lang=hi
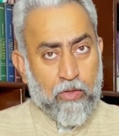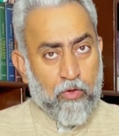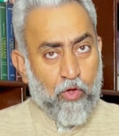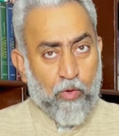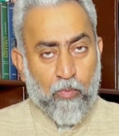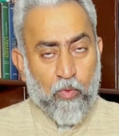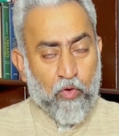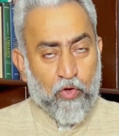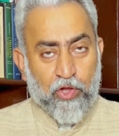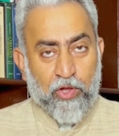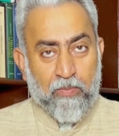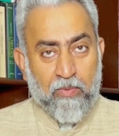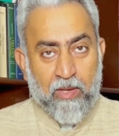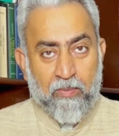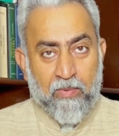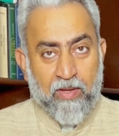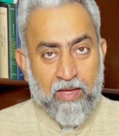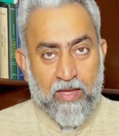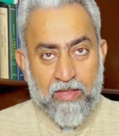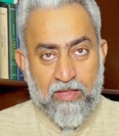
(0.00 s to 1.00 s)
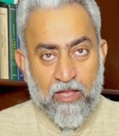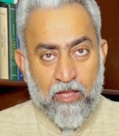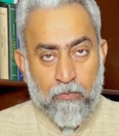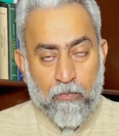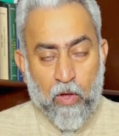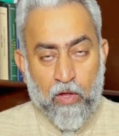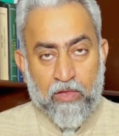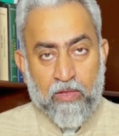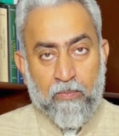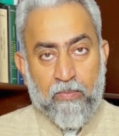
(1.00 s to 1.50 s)
जम्मू कश्मीर में ये चीज़
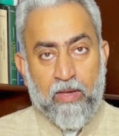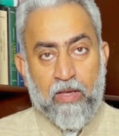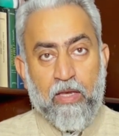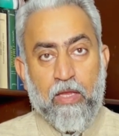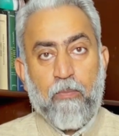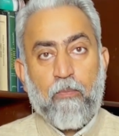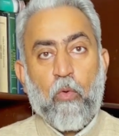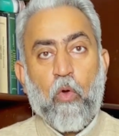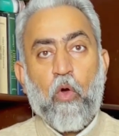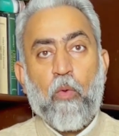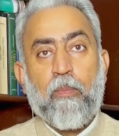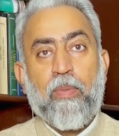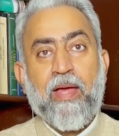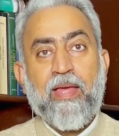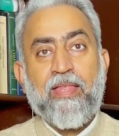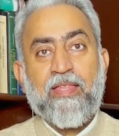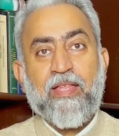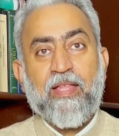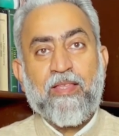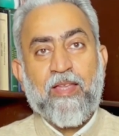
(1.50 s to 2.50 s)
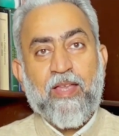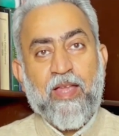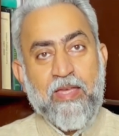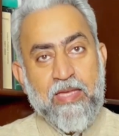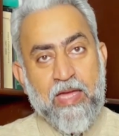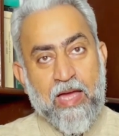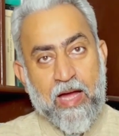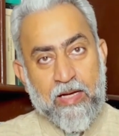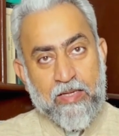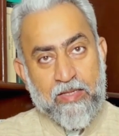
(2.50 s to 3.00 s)
पॉसिबल नहीं हो पाई सत्रह
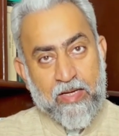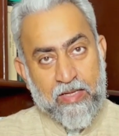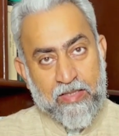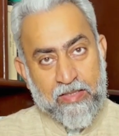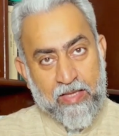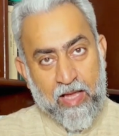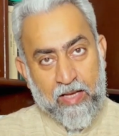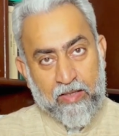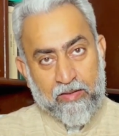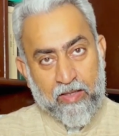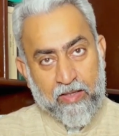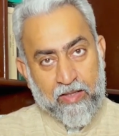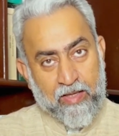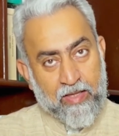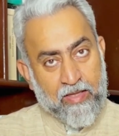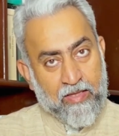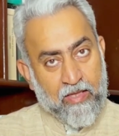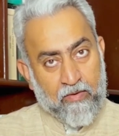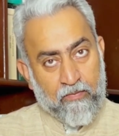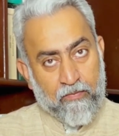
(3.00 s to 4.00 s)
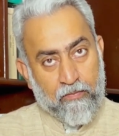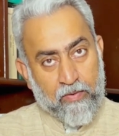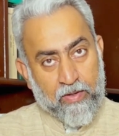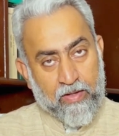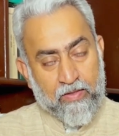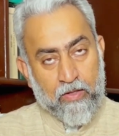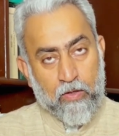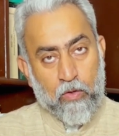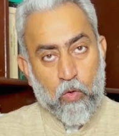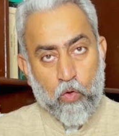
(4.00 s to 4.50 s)
या अठारह साल तक ही सिर्फ
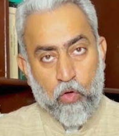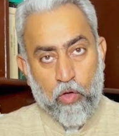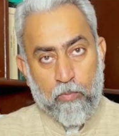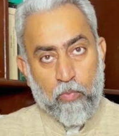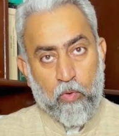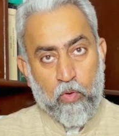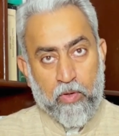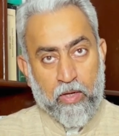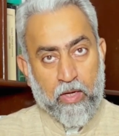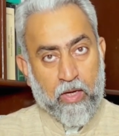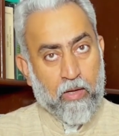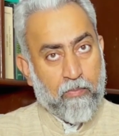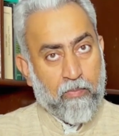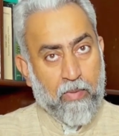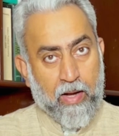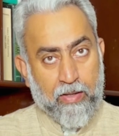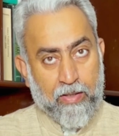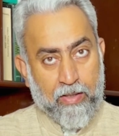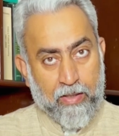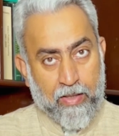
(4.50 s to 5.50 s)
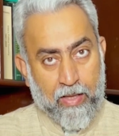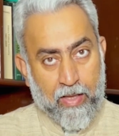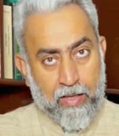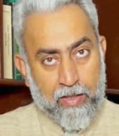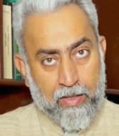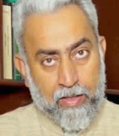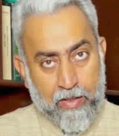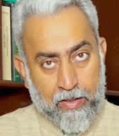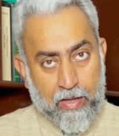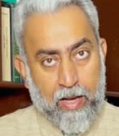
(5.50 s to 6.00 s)
किसी लोकल पॉलिटिकल पार्टी का
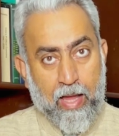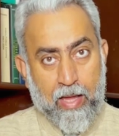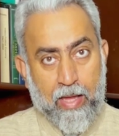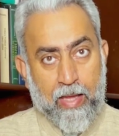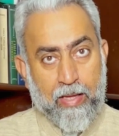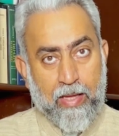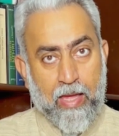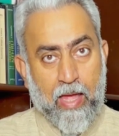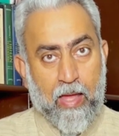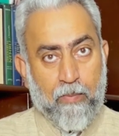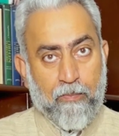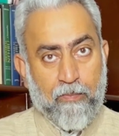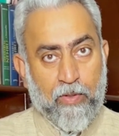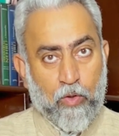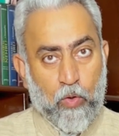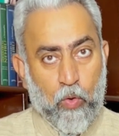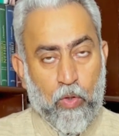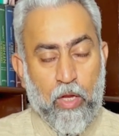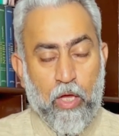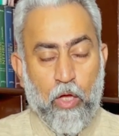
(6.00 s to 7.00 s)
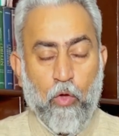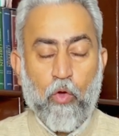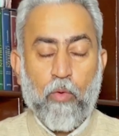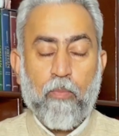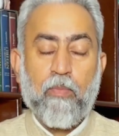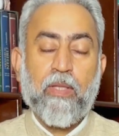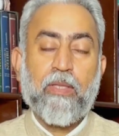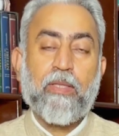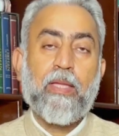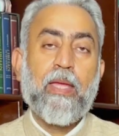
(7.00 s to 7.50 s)
रहा है यहाँ पे दौरे
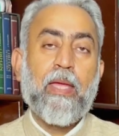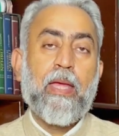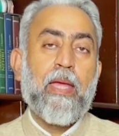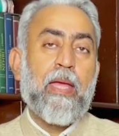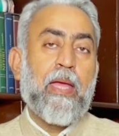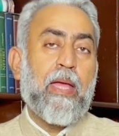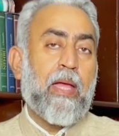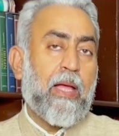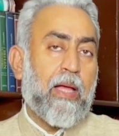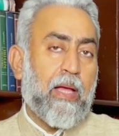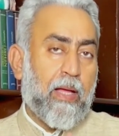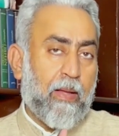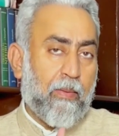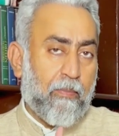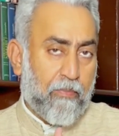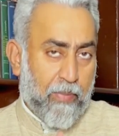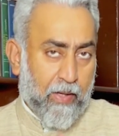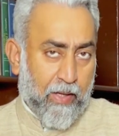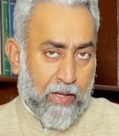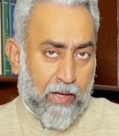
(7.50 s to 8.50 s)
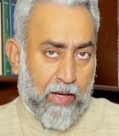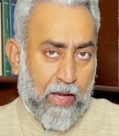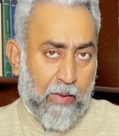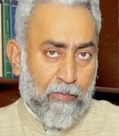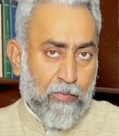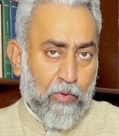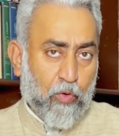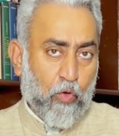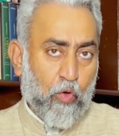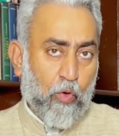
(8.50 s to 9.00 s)
हुकूमत अगर
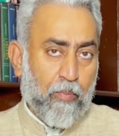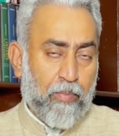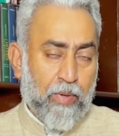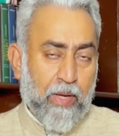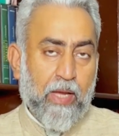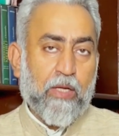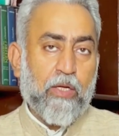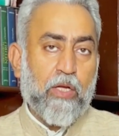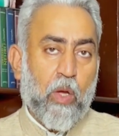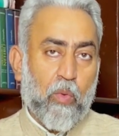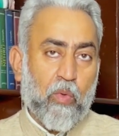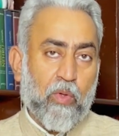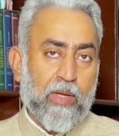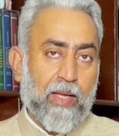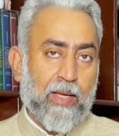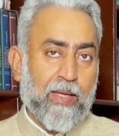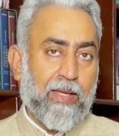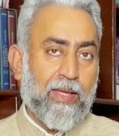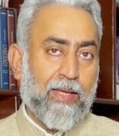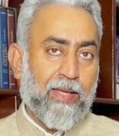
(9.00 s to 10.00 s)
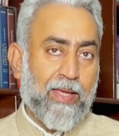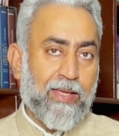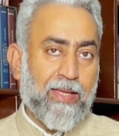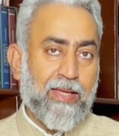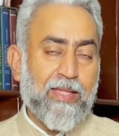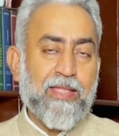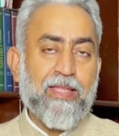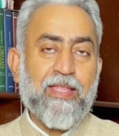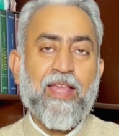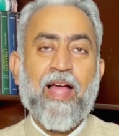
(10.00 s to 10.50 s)
हम इसको ब्रेक डाउन करके कि
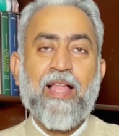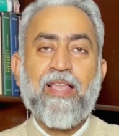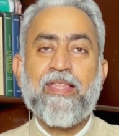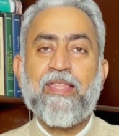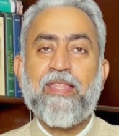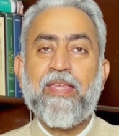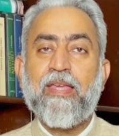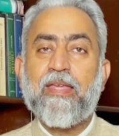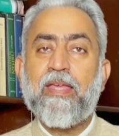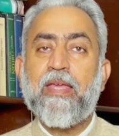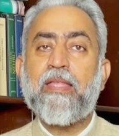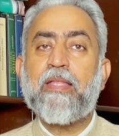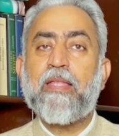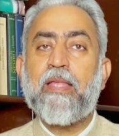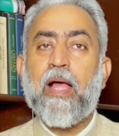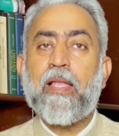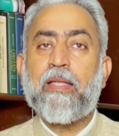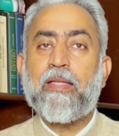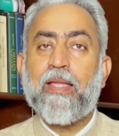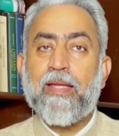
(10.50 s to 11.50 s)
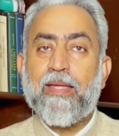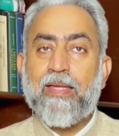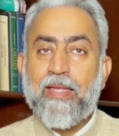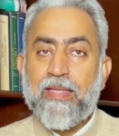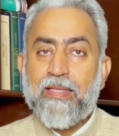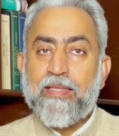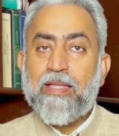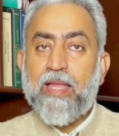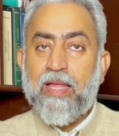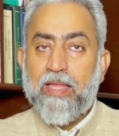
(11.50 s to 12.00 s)
किस साल से किस साल तक
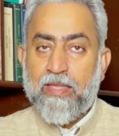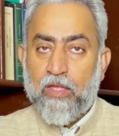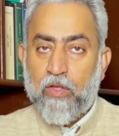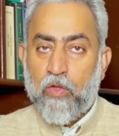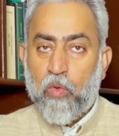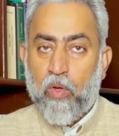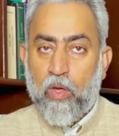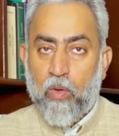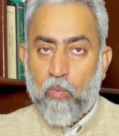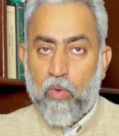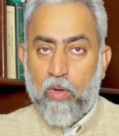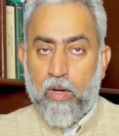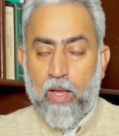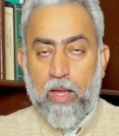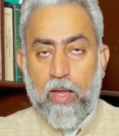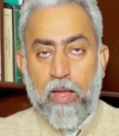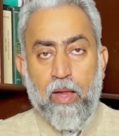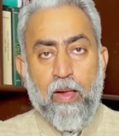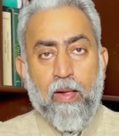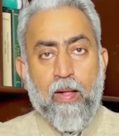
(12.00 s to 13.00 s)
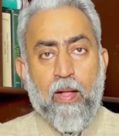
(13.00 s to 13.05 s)
किस तरह से जो है वो रहा है